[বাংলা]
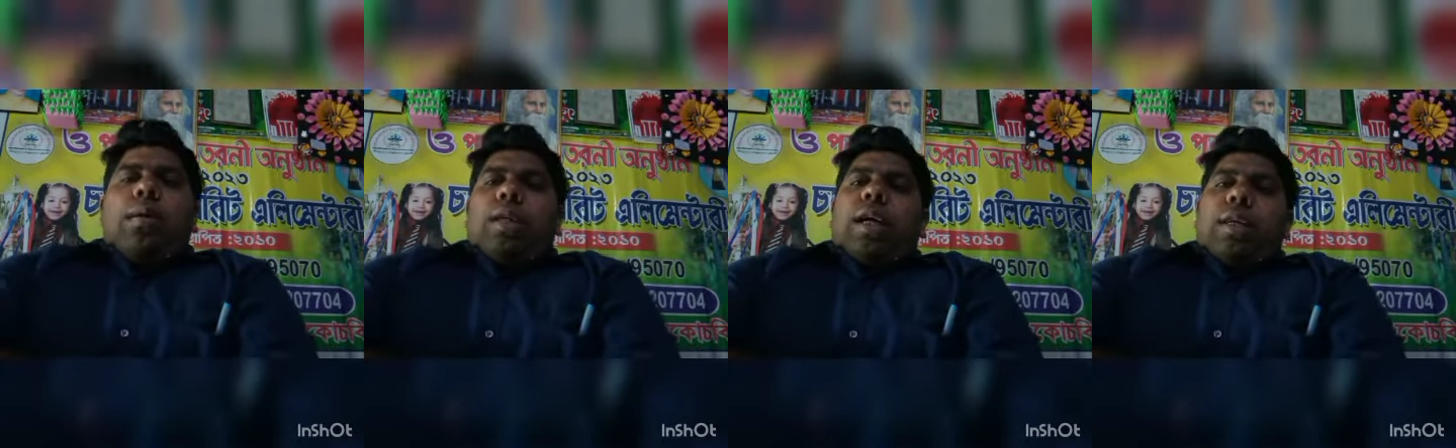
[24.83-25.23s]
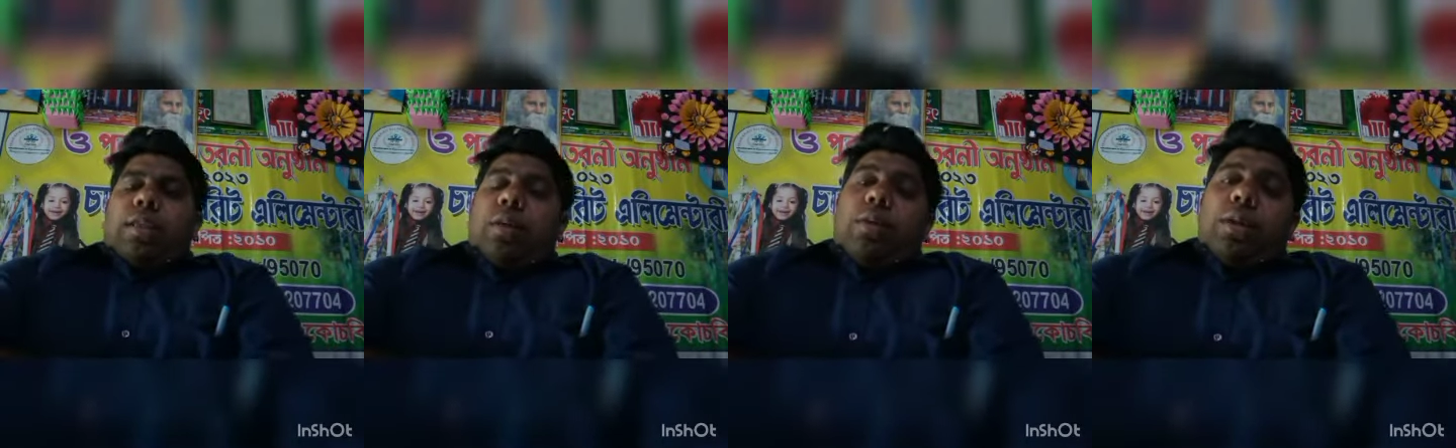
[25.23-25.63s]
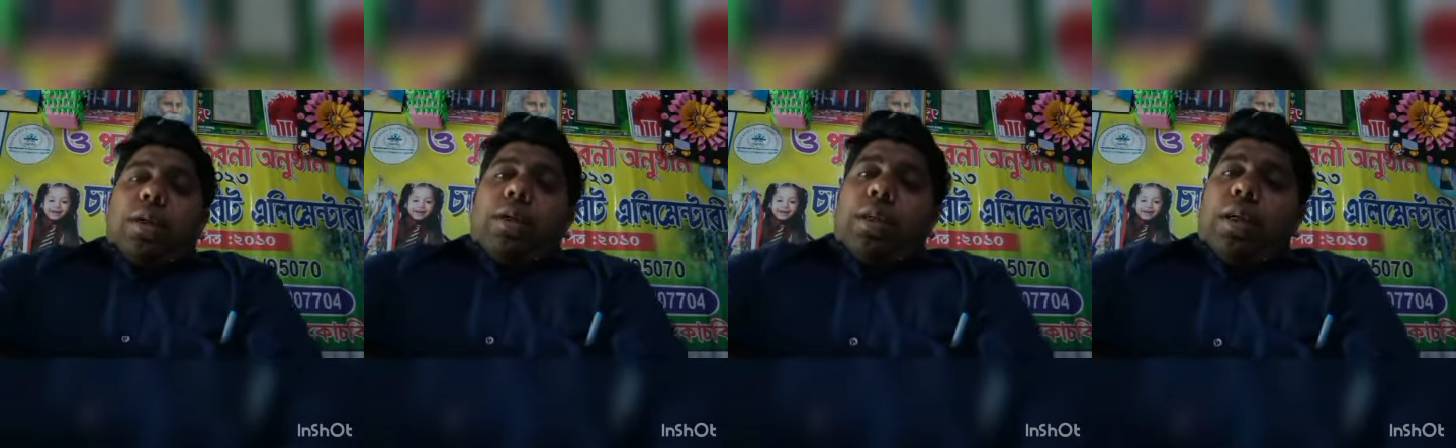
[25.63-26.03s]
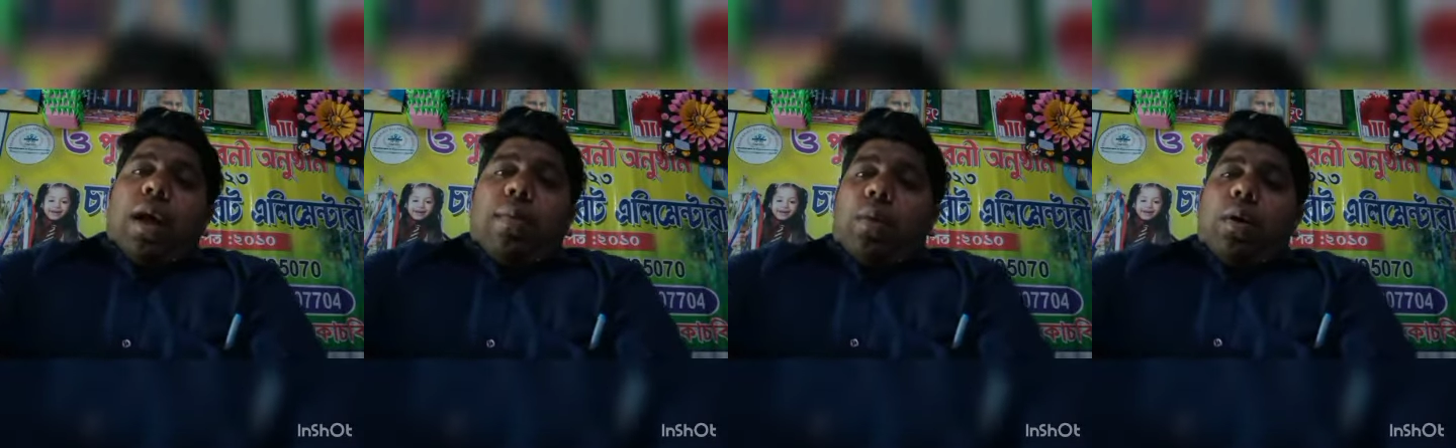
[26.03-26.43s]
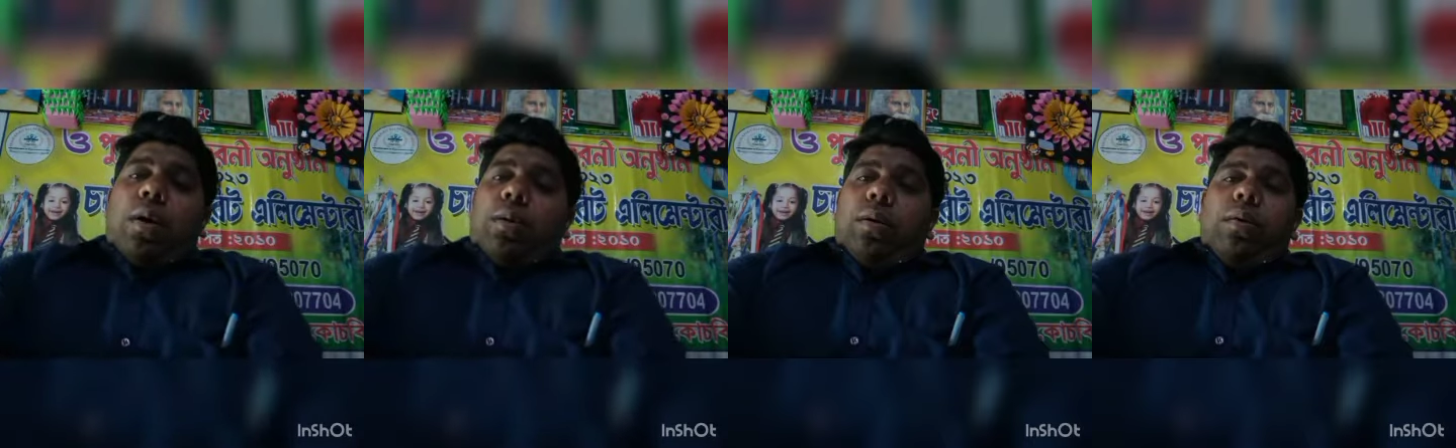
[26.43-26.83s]
যে কাজটা করছেন সেটা এমন
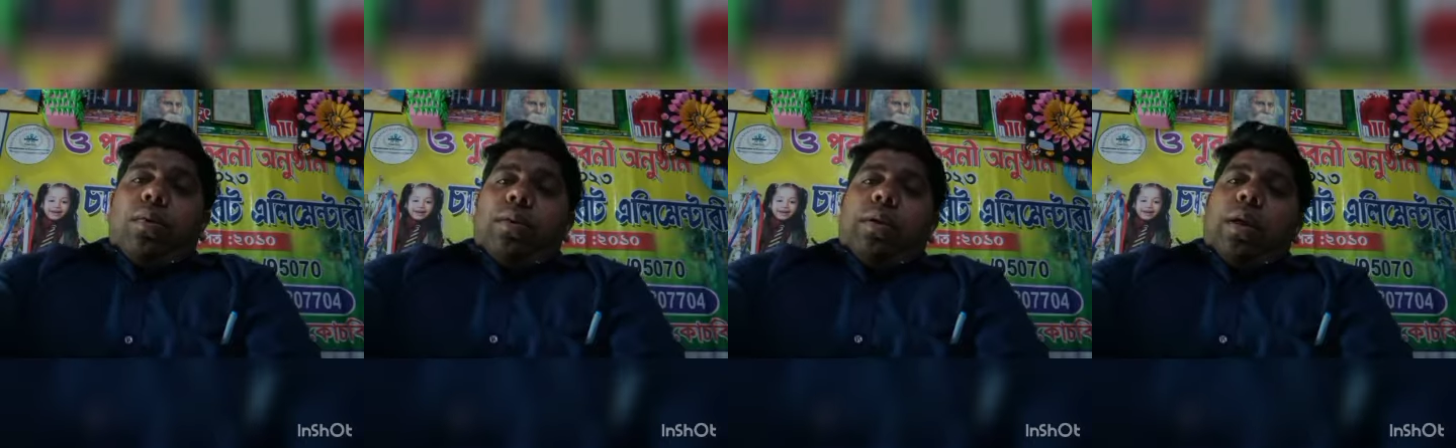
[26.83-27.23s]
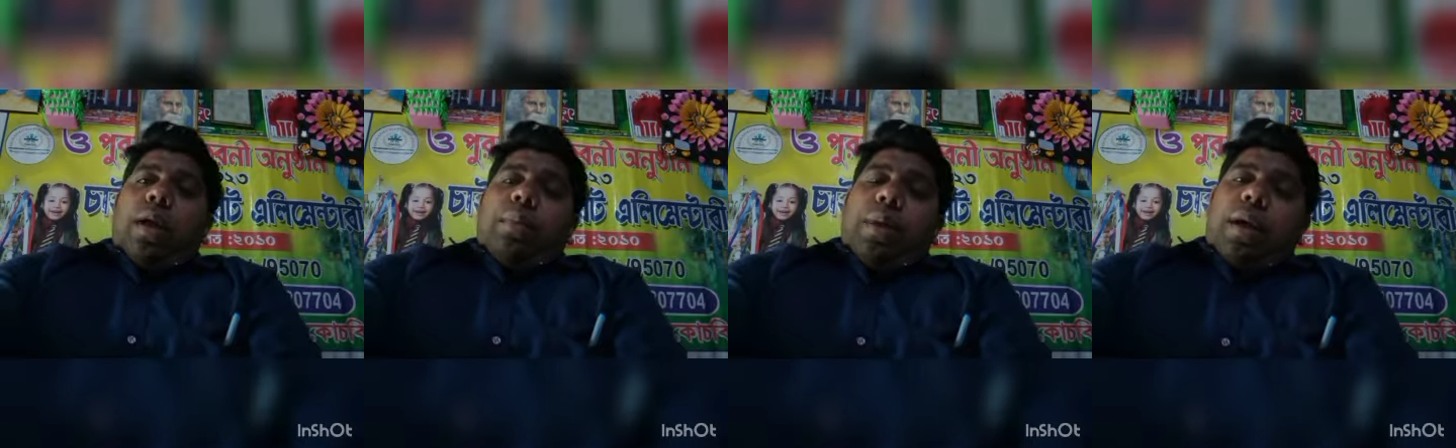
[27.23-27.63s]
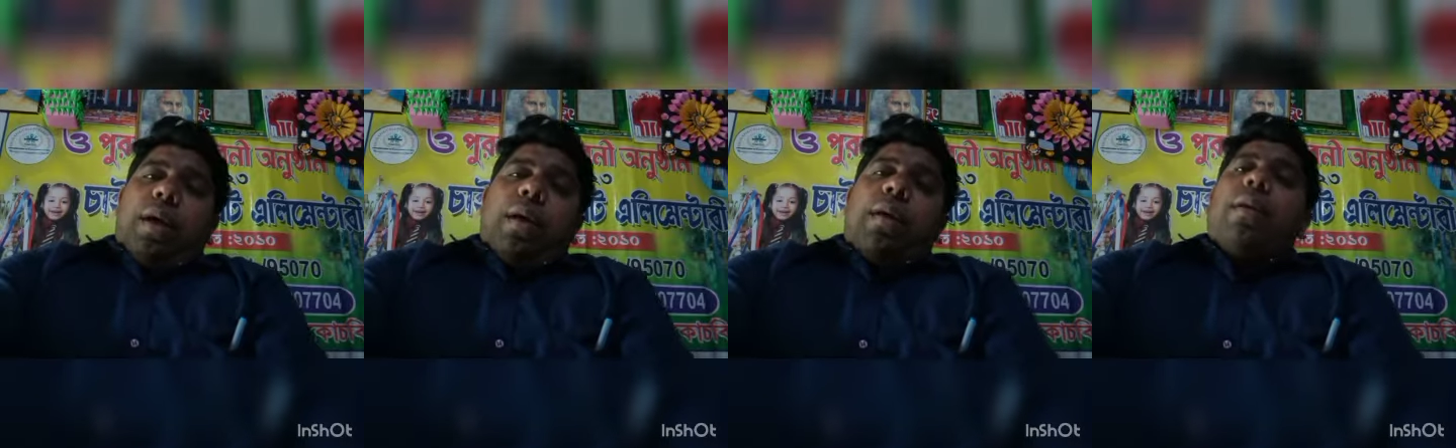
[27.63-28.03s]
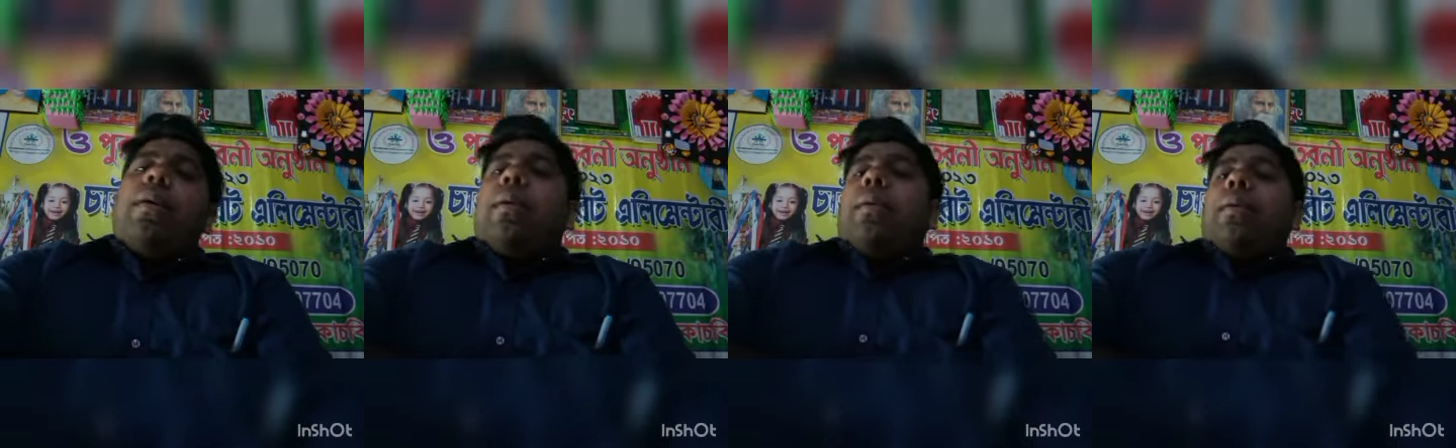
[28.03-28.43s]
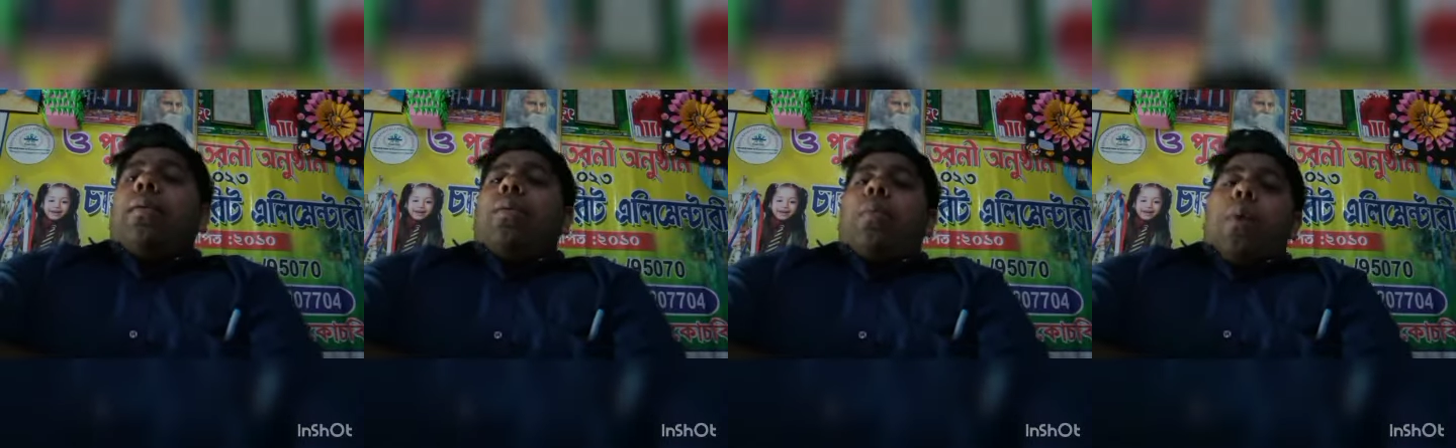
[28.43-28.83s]
নয় তো যে আপনাকে
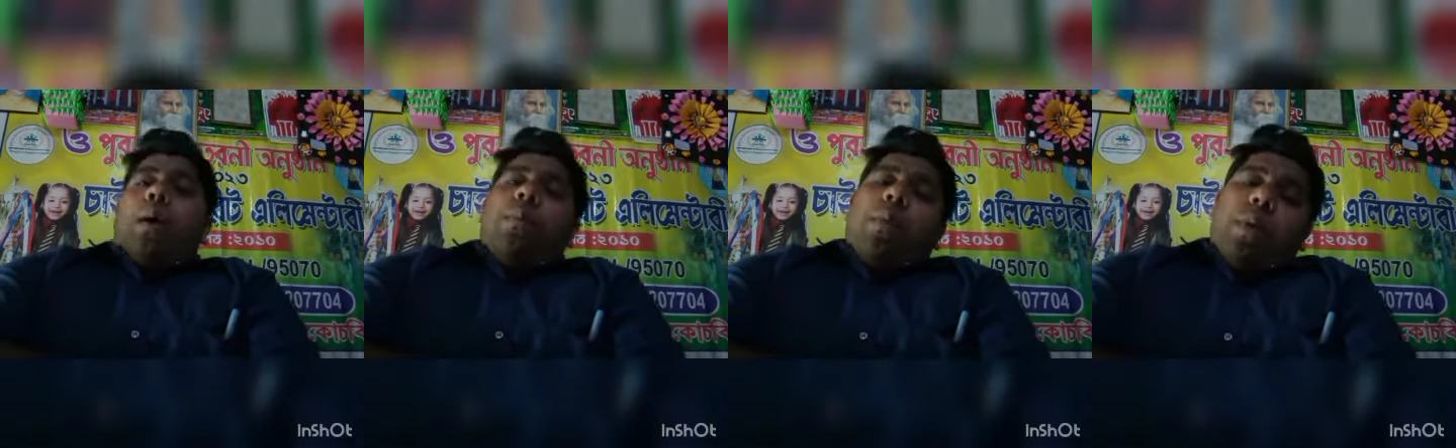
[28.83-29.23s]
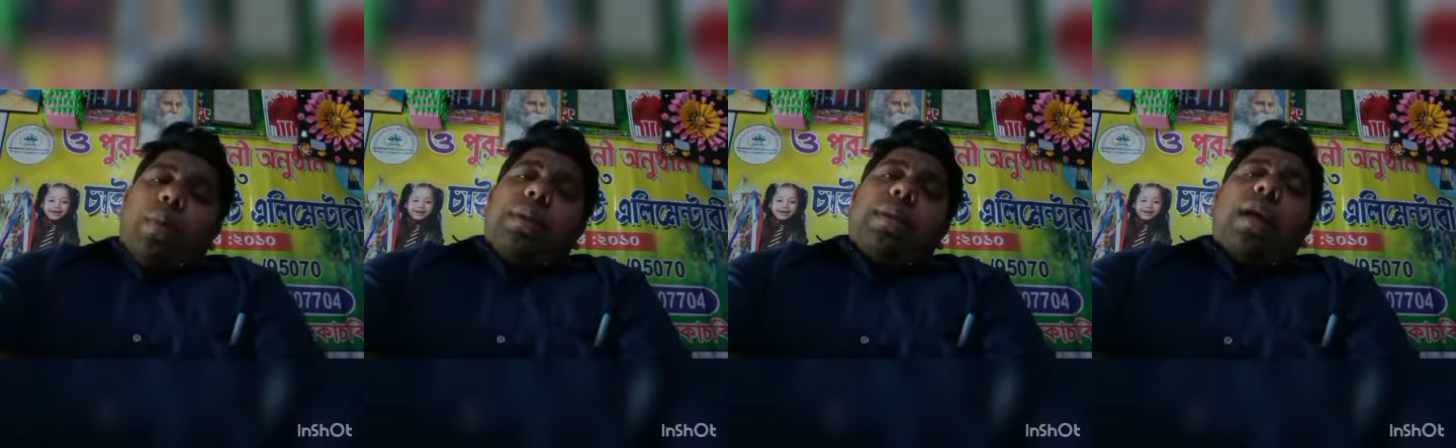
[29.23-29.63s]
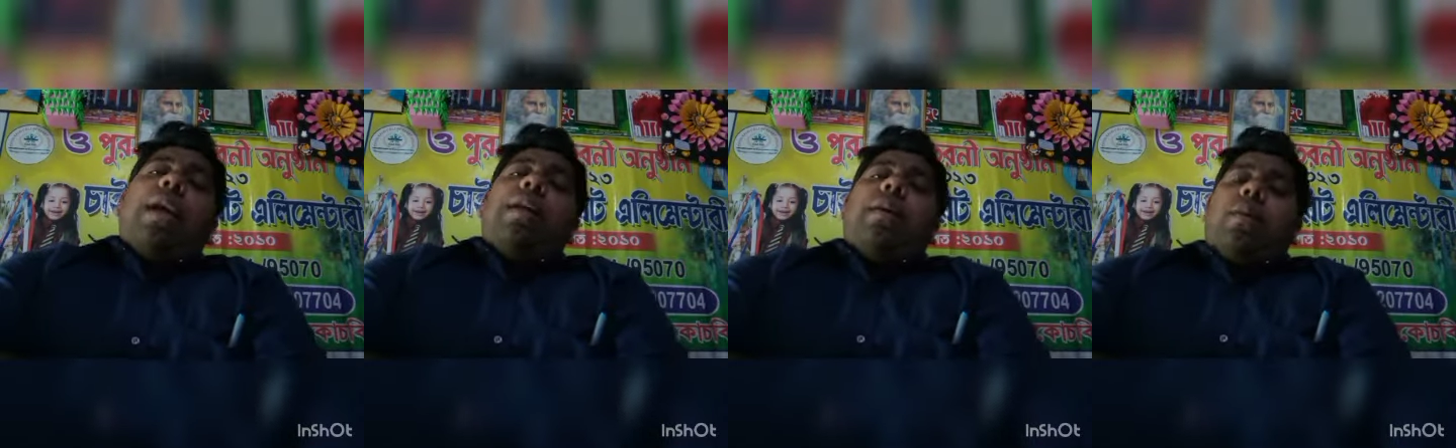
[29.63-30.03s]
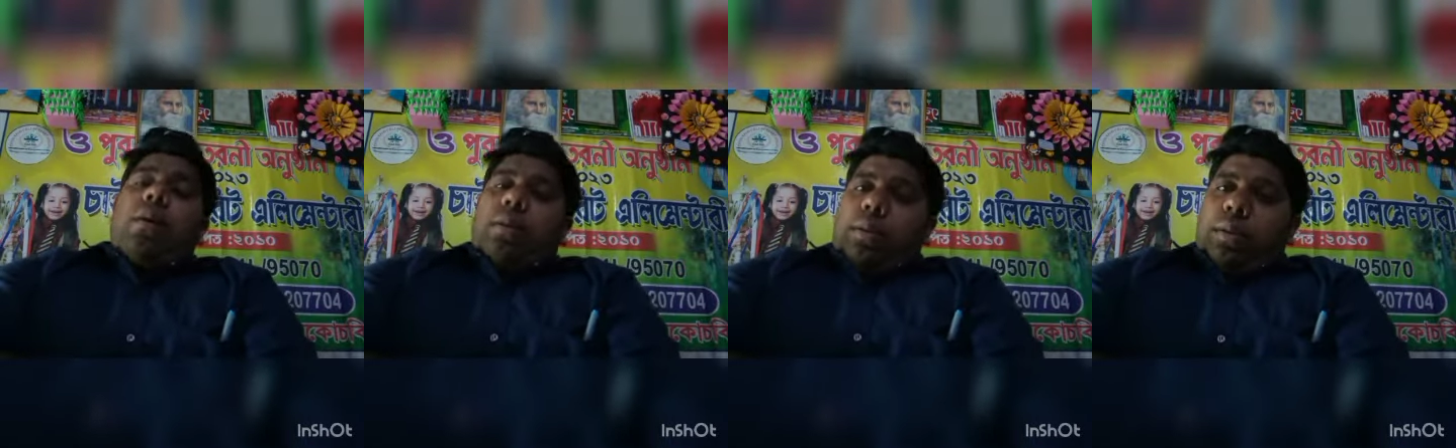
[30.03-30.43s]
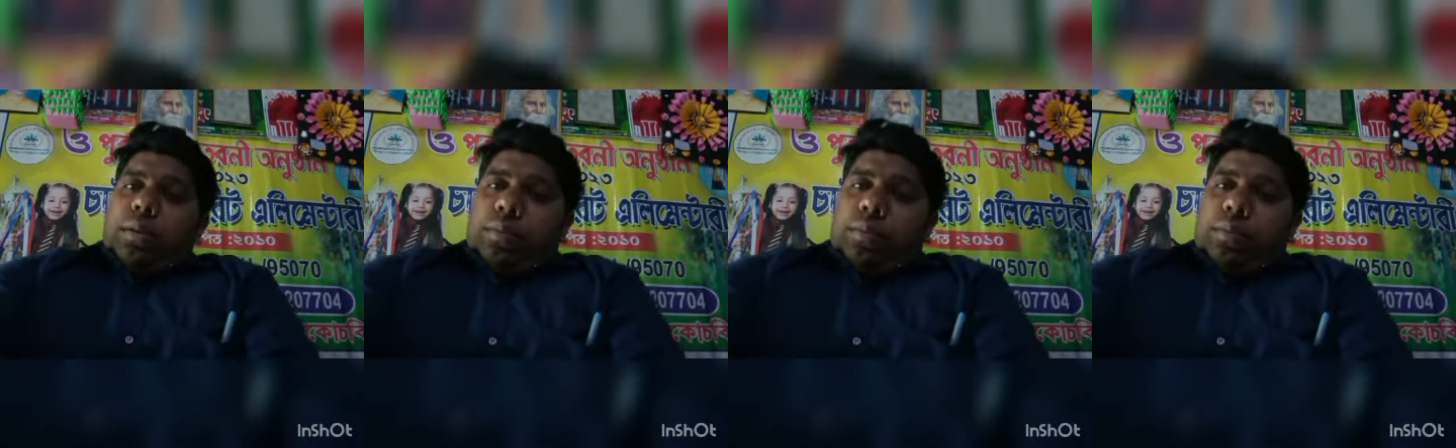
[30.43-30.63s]
খুব কম পরিমাণ স্যালারি দেওয়া হচ্ছে